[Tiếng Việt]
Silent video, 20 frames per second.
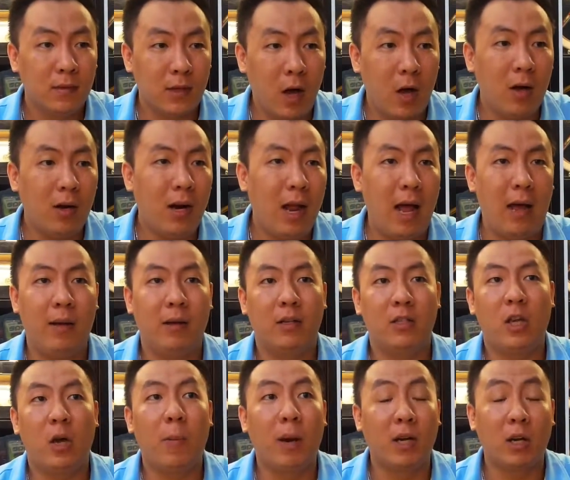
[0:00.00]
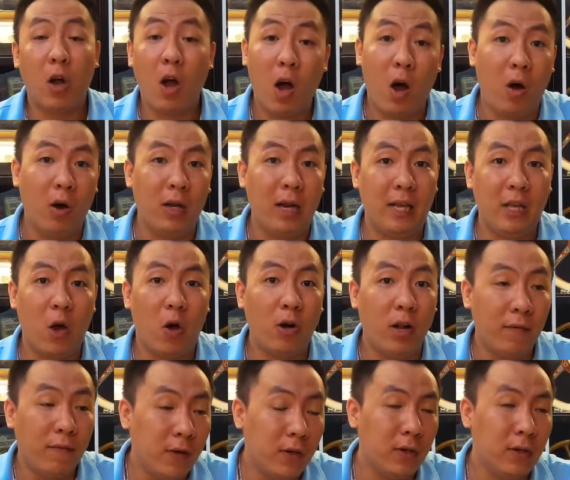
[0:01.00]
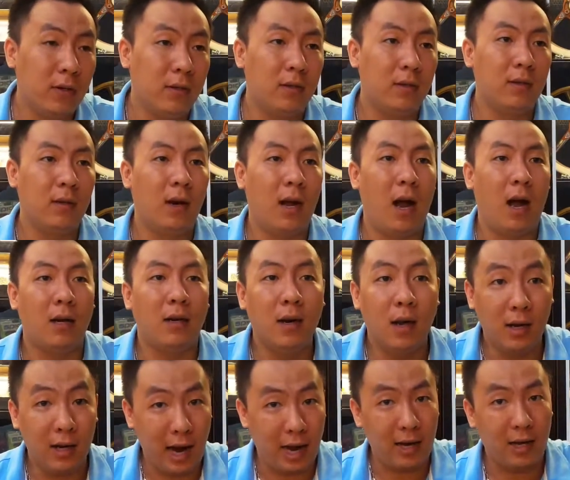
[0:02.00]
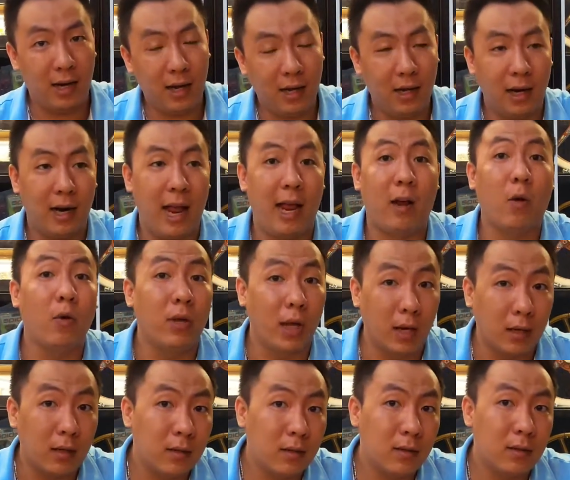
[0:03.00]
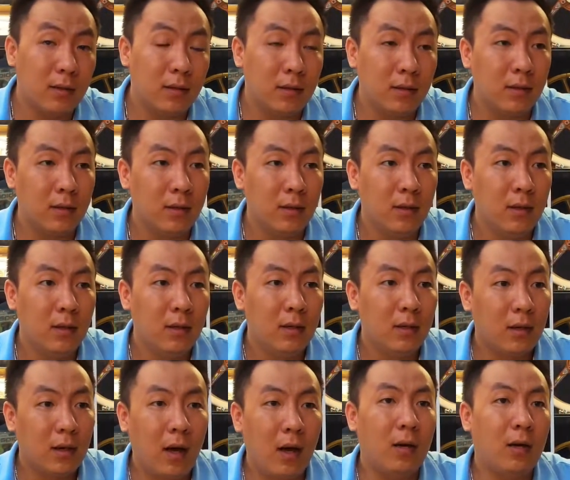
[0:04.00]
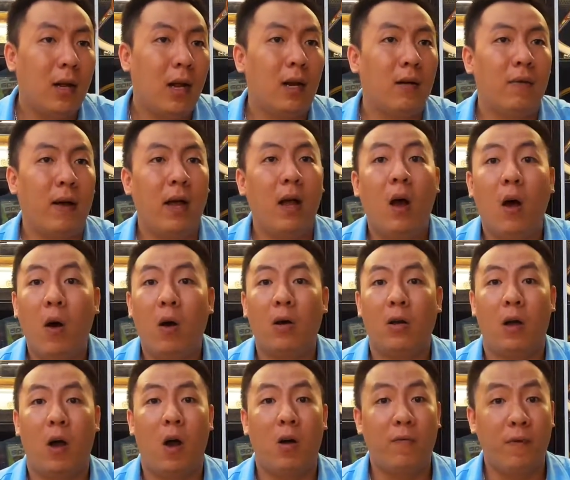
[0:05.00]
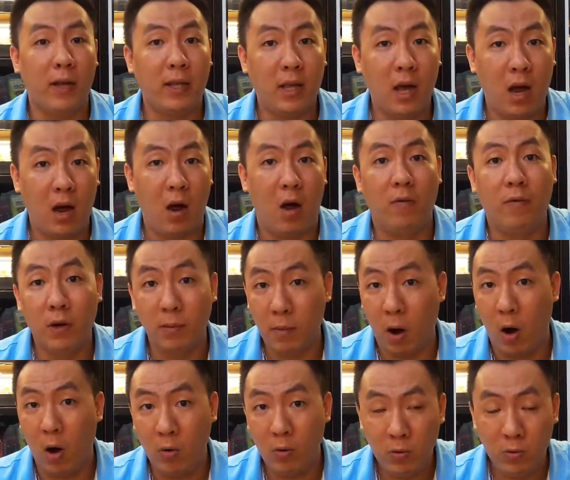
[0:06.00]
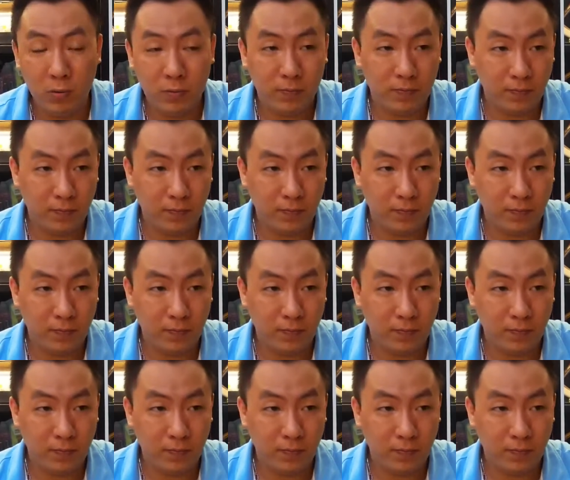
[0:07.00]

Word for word: Đó là giờ mình có hỏi là do địa phương ở nơi khách đó, là đang có dịch đó nên là phải họ phải chờ họ phân bổ.